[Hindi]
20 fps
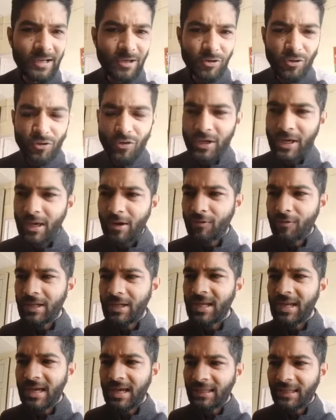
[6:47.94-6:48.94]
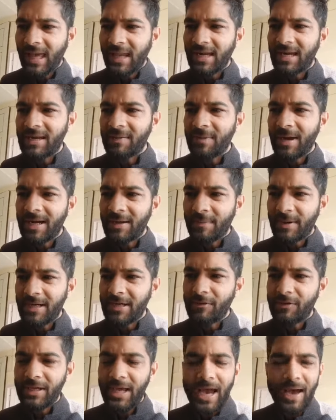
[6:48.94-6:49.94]
लोग हैं उनकी लगातार ये डिमांड
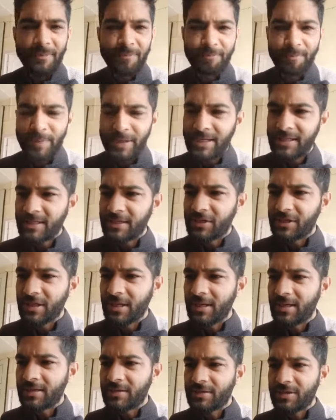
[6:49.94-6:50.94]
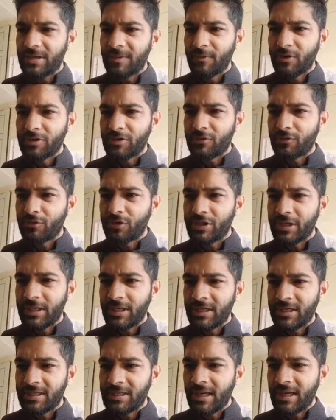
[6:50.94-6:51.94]
बनी हुई है आप प्लीज इस स्ट्रीम को जरूर शेयर
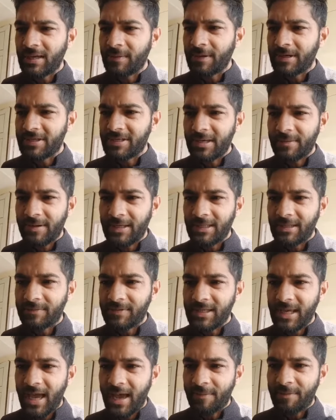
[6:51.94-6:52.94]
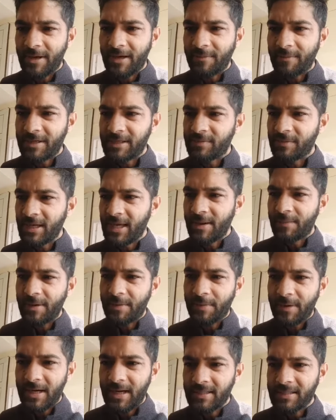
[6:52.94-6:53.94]
कीजिए कमेंट्स के माध्यम माध्यम से आपके कमेंट्स में यहां पर
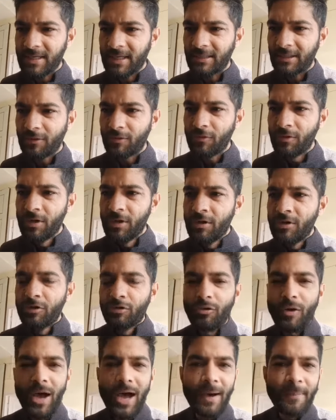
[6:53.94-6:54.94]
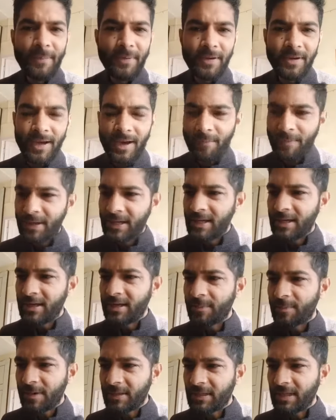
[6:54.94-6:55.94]
पढ़ना चाहता हूं तो आप
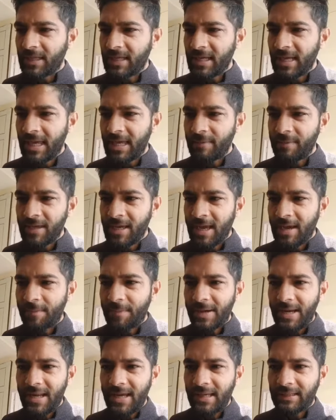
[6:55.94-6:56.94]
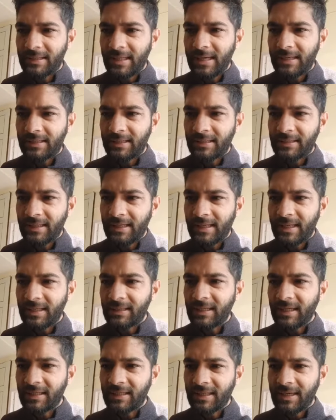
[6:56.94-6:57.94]
अपने प्रतिक्रियाएं भी यहां पर लगातार देते रहें
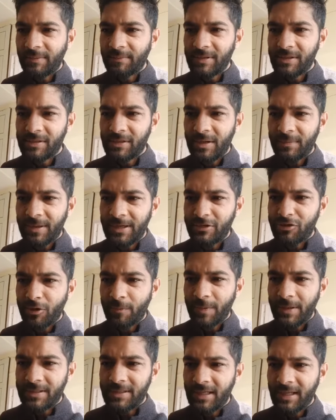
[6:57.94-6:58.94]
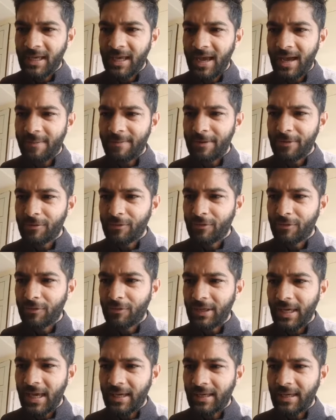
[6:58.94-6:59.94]
ताकि हम इन कमेंट्स को पढ़ सके आप लोगों को
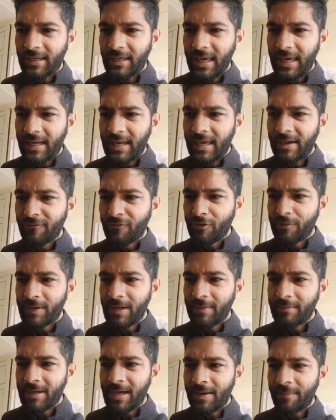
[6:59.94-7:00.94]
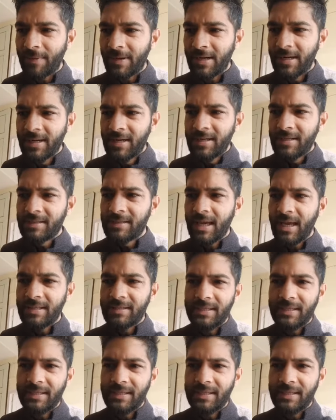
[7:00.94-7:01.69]
क्या क्या कहना है वो भी हम यहां पर जान